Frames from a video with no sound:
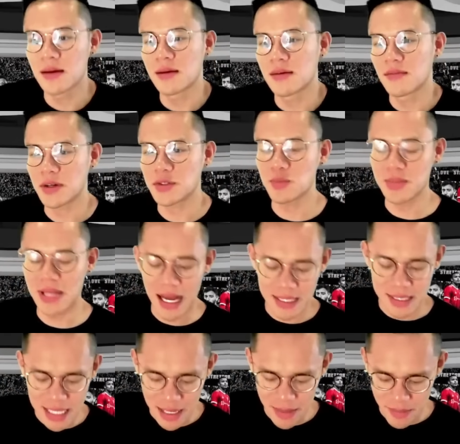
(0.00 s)
Và chúng ta
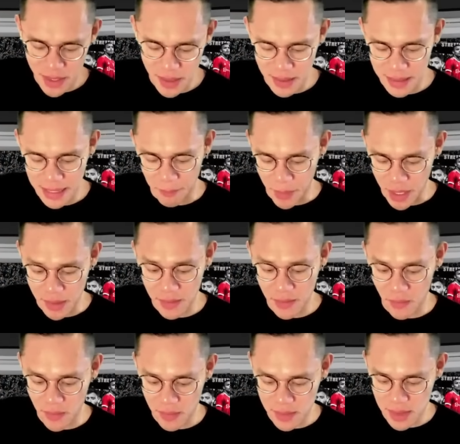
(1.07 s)
xem ấy là mình
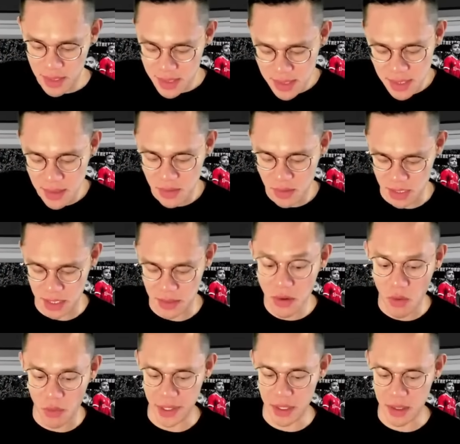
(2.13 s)
có thực sự có thể
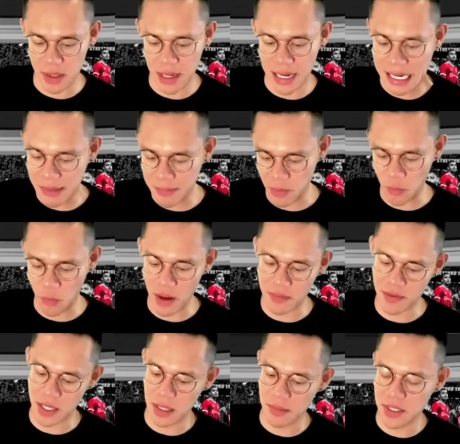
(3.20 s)
đổi được Harry Maguire
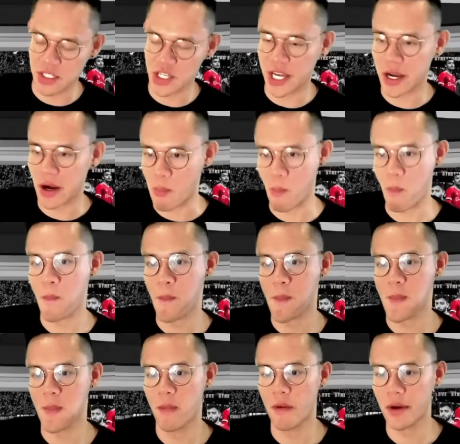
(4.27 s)
với Kim Min Jae không?
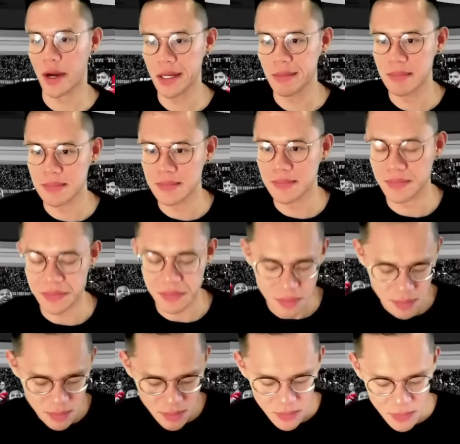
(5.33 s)
Ok.
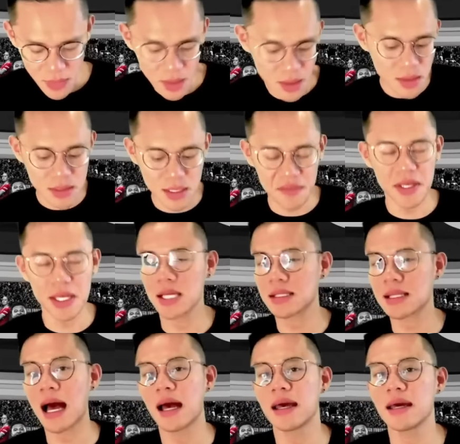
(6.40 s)
Tại vì hiện
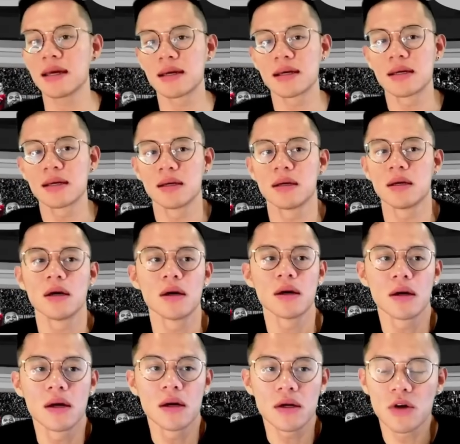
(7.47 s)
tại ấy,
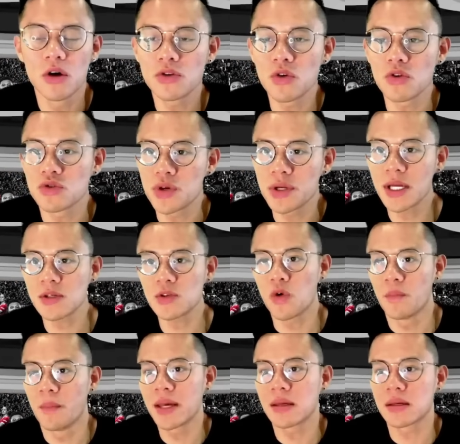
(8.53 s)
đối thủ duy nhất của
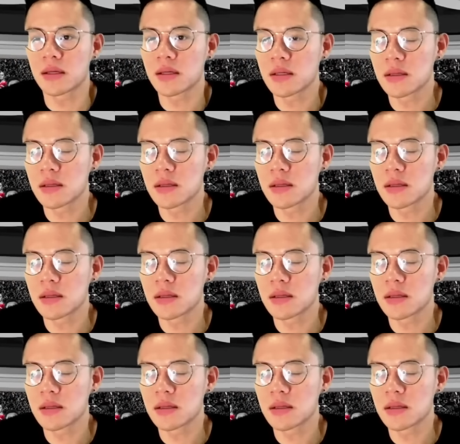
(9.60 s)
mình